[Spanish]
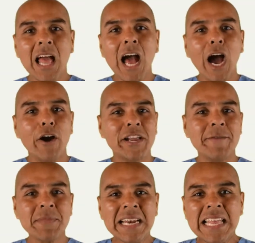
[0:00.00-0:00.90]

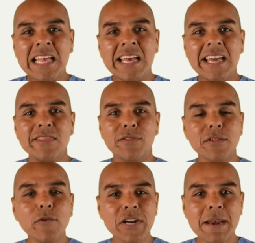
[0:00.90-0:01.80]
Ahora, en,
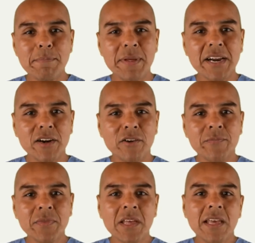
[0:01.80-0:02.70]
sobre el perro